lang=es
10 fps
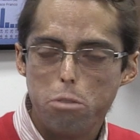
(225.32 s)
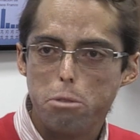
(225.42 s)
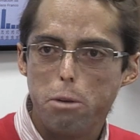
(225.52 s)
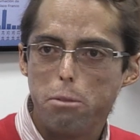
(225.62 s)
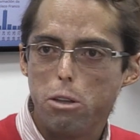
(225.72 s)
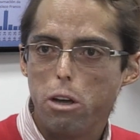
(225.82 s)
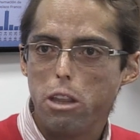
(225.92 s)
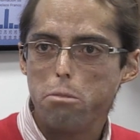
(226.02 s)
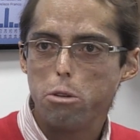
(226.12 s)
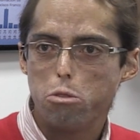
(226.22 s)
último experimento que
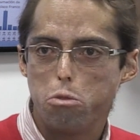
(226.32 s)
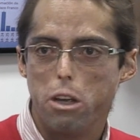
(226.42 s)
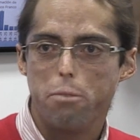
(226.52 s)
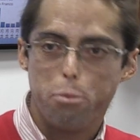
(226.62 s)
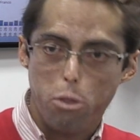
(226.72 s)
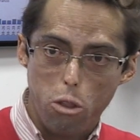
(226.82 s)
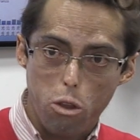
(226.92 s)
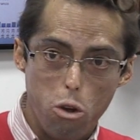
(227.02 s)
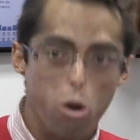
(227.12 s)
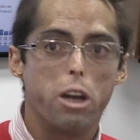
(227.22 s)
hicimos fue
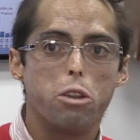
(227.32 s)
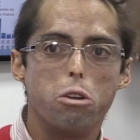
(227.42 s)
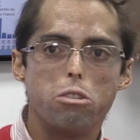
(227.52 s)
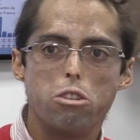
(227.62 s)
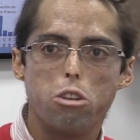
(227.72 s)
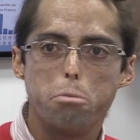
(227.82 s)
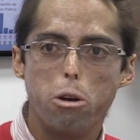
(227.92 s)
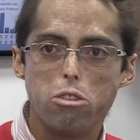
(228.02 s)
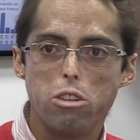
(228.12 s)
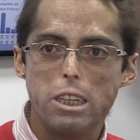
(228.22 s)
coger todos estos
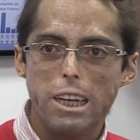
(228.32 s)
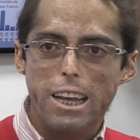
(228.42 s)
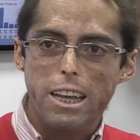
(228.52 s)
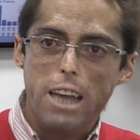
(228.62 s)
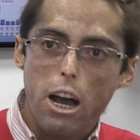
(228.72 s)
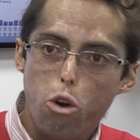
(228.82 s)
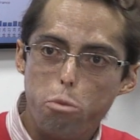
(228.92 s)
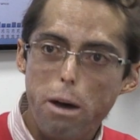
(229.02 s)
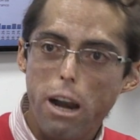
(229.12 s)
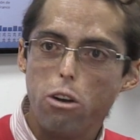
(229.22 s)
bots y
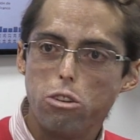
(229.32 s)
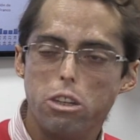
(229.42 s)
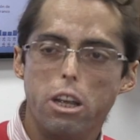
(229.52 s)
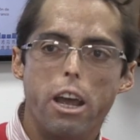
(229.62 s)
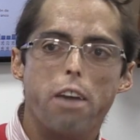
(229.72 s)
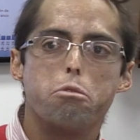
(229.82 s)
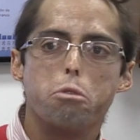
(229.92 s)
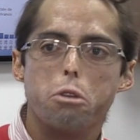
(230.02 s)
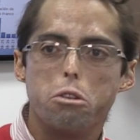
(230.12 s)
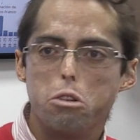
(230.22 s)
agruparlos en
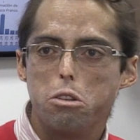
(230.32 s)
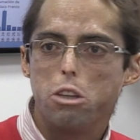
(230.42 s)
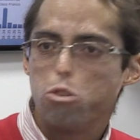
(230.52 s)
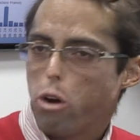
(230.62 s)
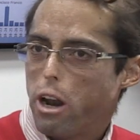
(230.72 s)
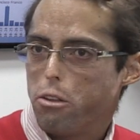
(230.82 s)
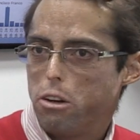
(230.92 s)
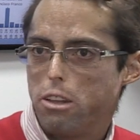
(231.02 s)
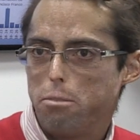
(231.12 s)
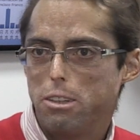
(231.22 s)
función de sus
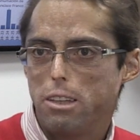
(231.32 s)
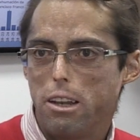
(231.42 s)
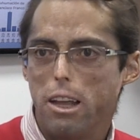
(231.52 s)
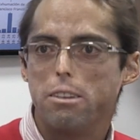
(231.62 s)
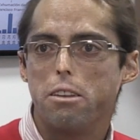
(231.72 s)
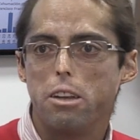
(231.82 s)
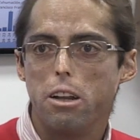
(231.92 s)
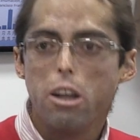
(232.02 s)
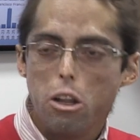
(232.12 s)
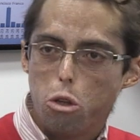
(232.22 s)
relaciones de amistad. Es
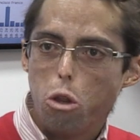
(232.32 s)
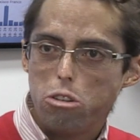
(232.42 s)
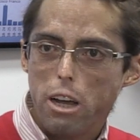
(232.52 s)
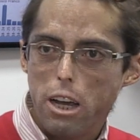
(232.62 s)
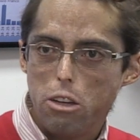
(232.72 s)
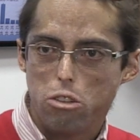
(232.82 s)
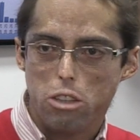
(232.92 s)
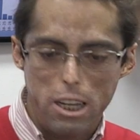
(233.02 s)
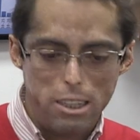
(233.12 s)
decir, todos aquellos que